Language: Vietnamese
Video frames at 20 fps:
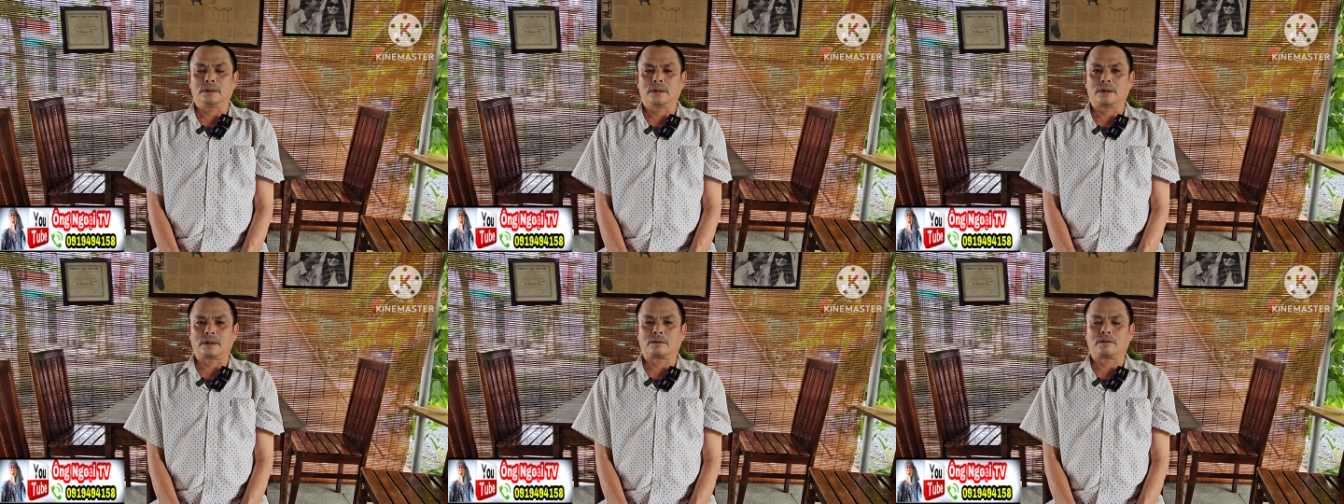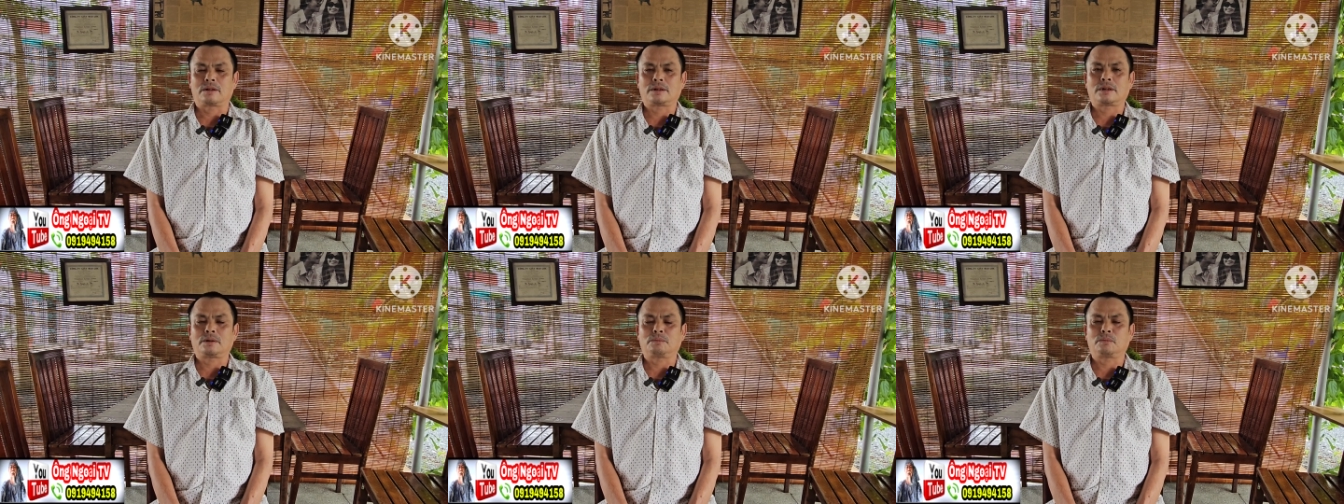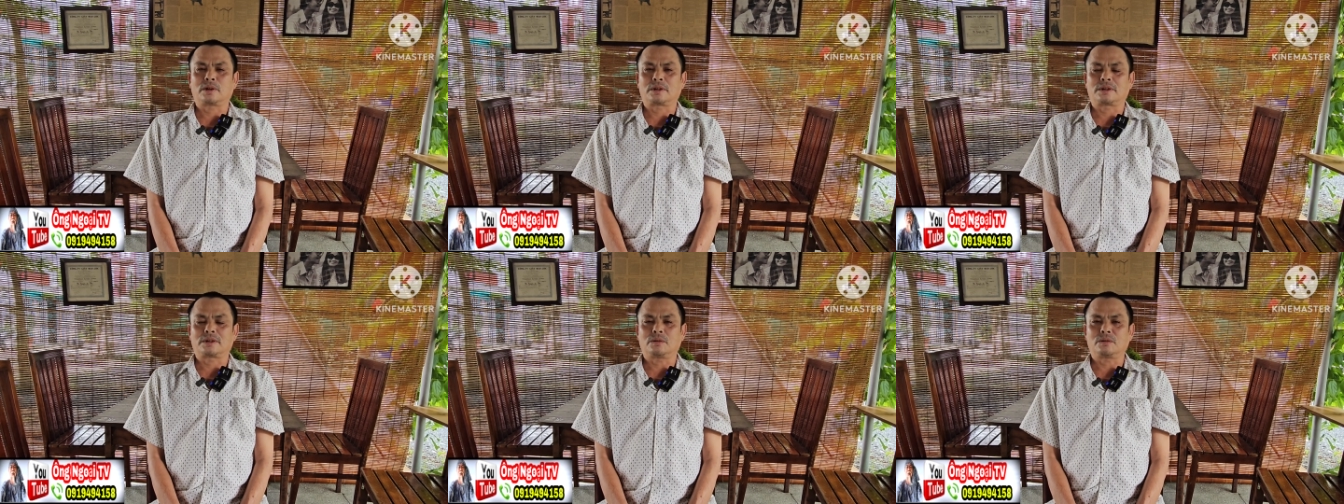là có
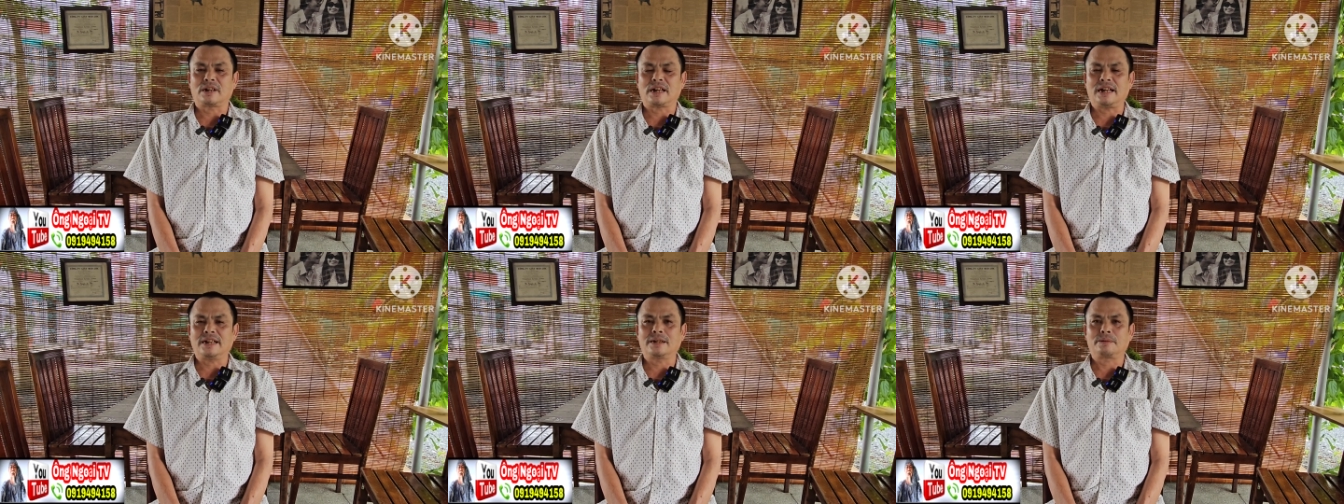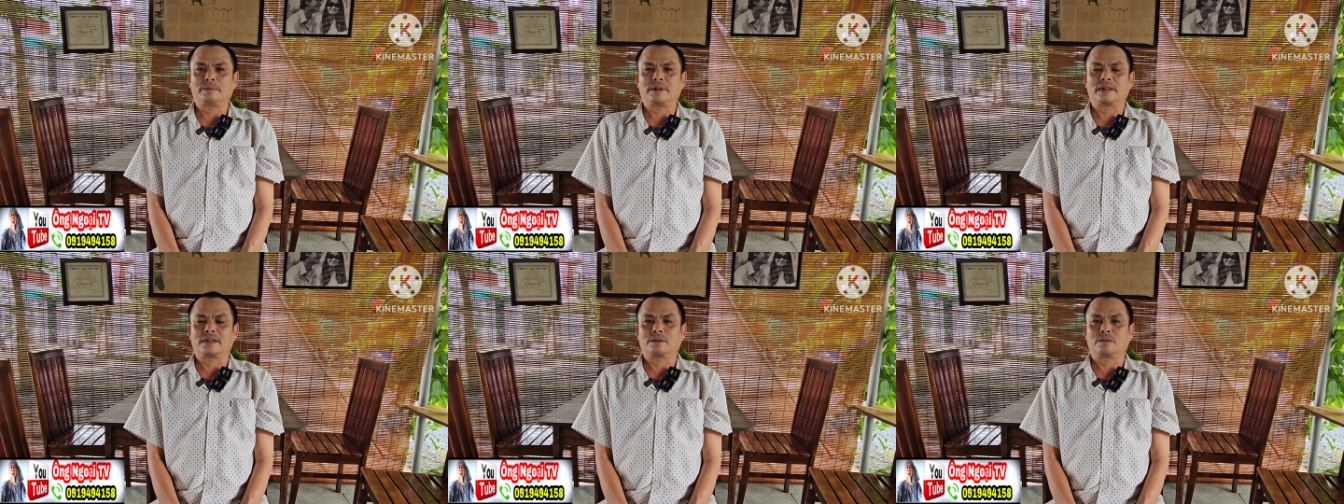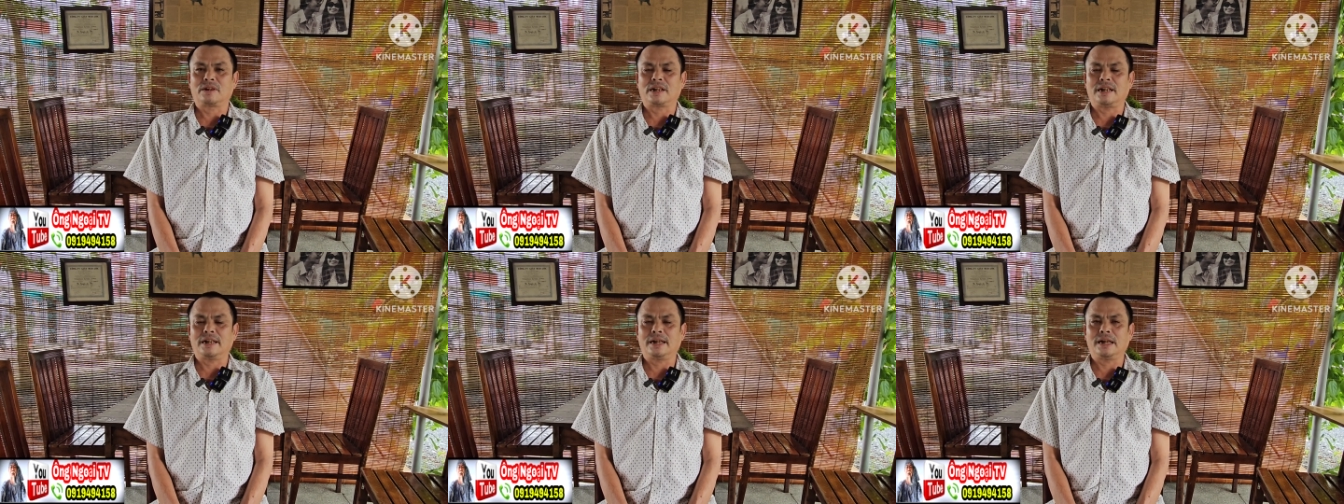một cháu gái năm nay
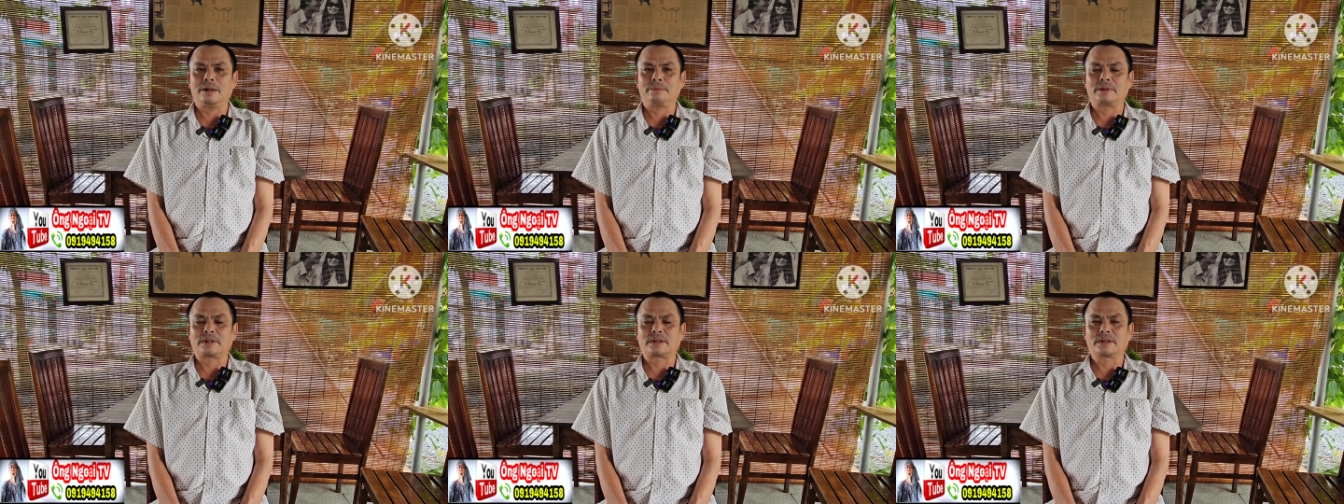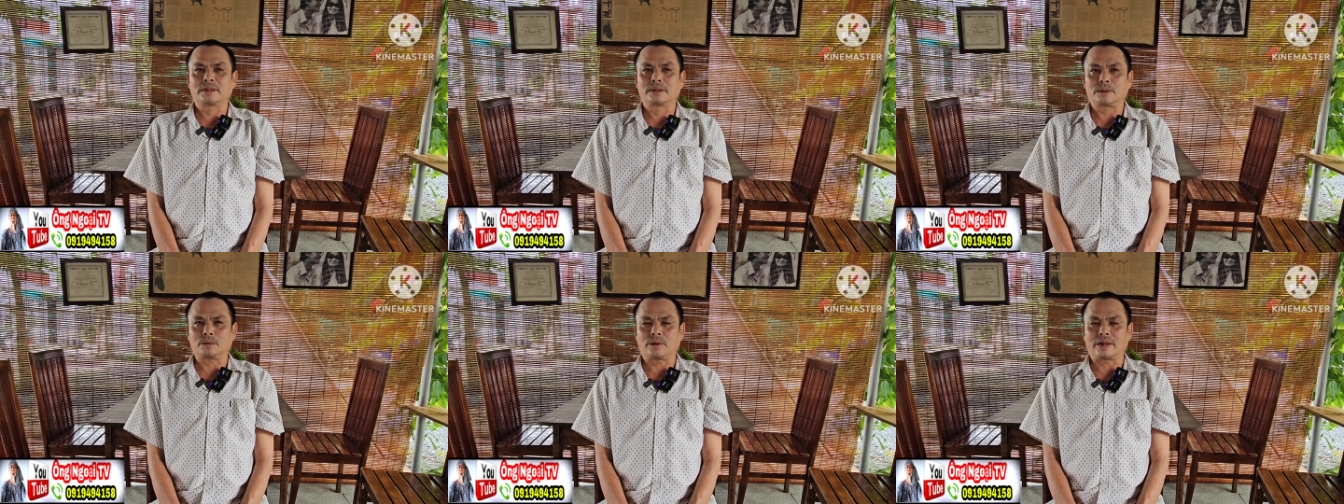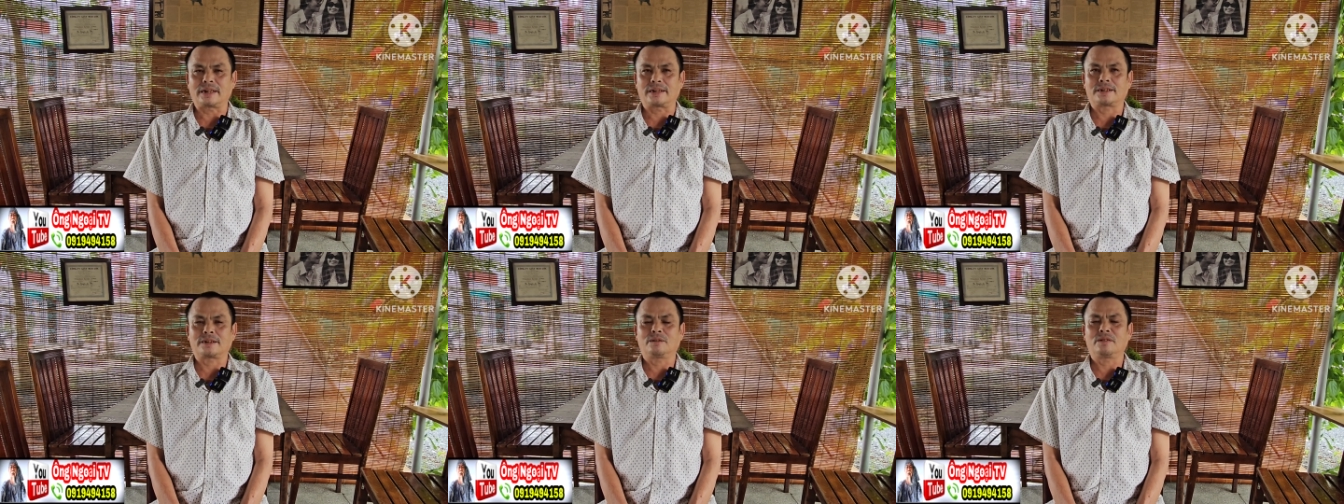cháu gái 24
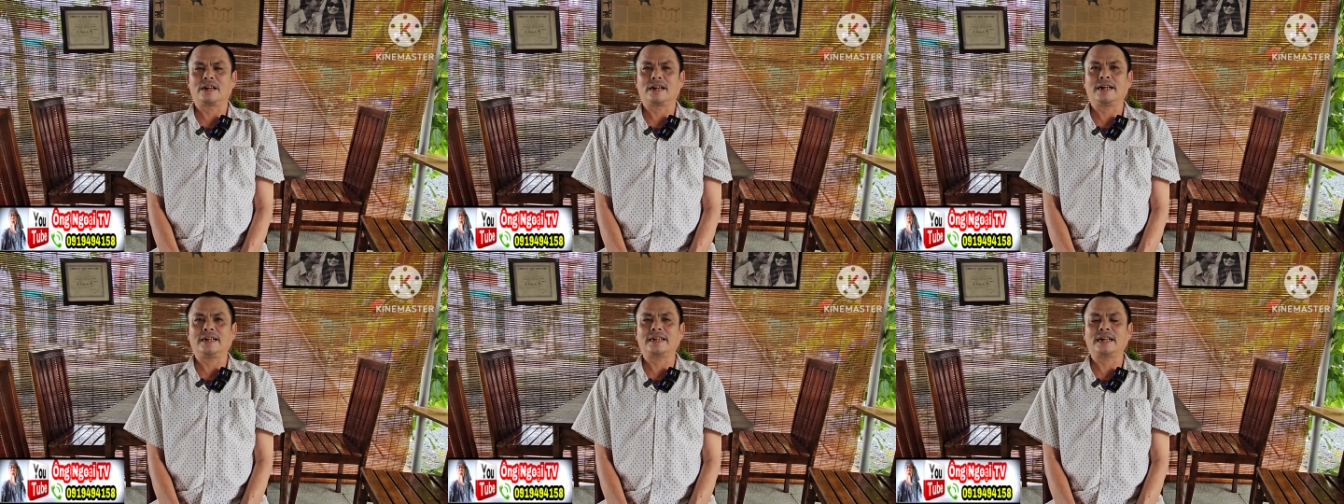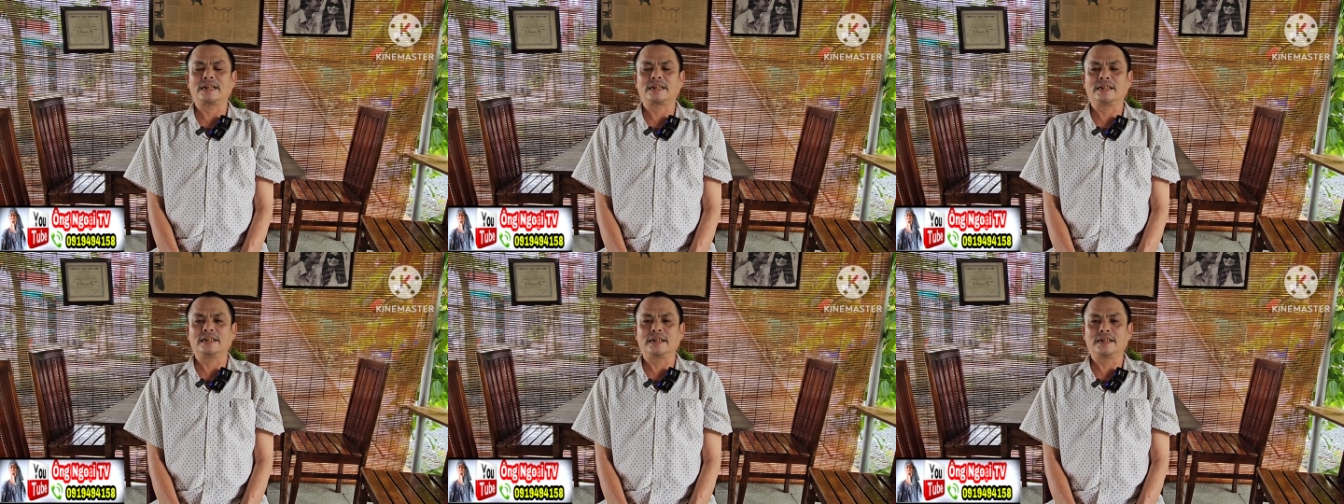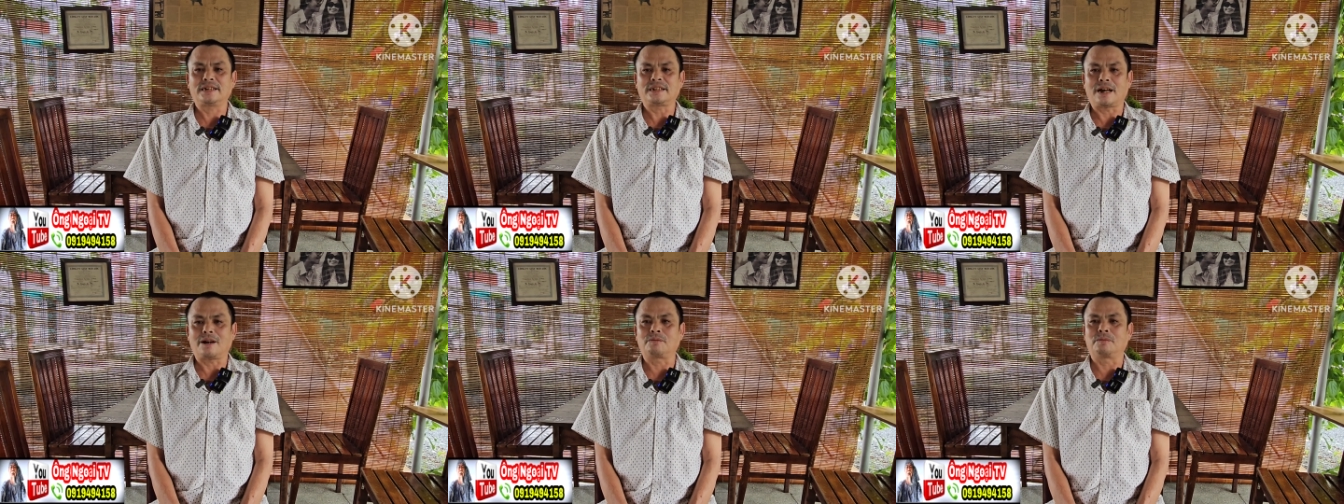tuổi cháu gái đã đi
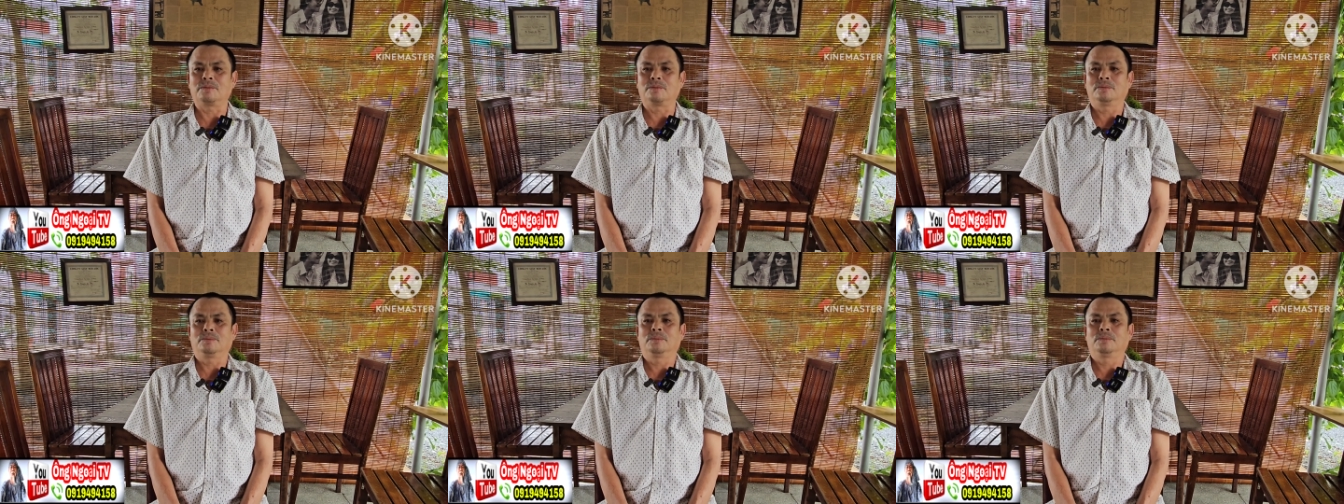lấy chồng